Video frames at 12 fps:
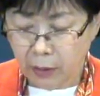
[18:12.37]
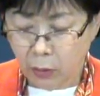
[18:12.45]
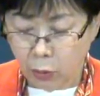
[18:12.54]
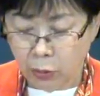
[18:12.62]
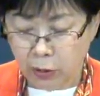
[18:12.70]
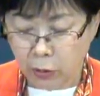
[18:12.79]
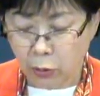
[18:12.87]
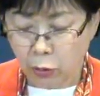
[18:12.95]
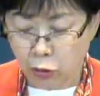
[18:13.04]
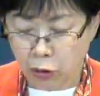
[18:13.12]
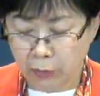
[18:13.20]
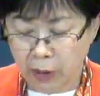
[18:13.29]
오늘도
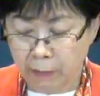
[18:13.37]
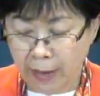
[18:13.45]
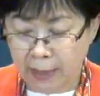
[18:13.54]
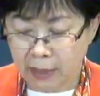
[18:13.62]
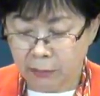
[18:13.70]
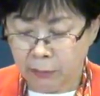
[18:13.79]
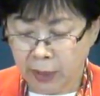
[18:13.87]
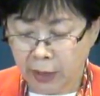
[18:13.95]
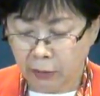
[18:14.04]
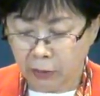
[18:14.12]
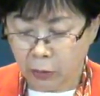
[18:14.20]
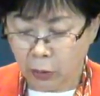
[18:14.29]
주님의 말씀
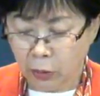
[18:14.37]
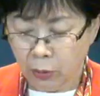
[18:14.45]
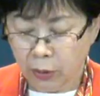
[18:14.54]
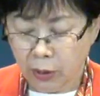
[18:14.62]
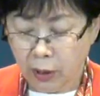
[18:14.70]
듣고